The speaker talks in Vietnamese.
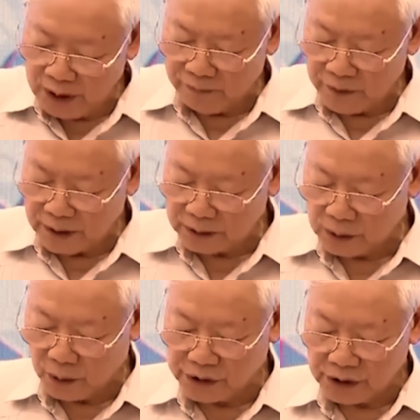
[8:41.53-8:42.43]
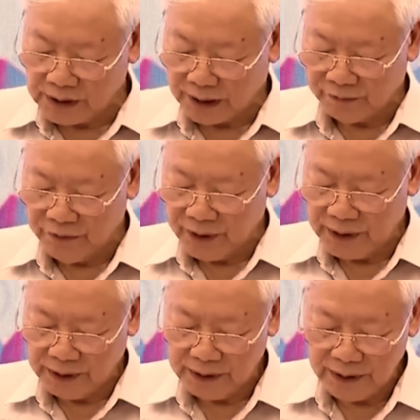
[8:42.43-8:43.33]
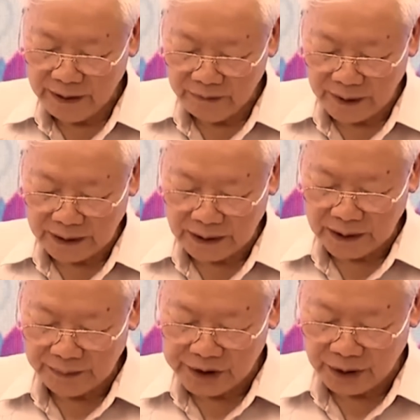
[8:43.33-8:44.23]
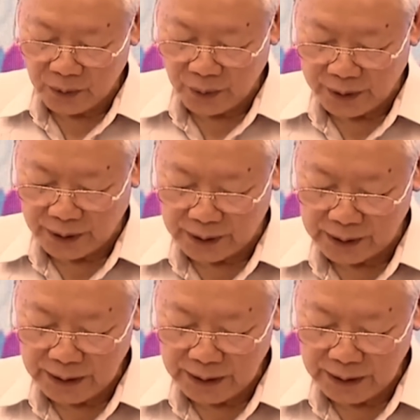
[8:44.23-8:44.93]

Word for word: hợp với các tổ chức thành viên và các cấp chính quyền,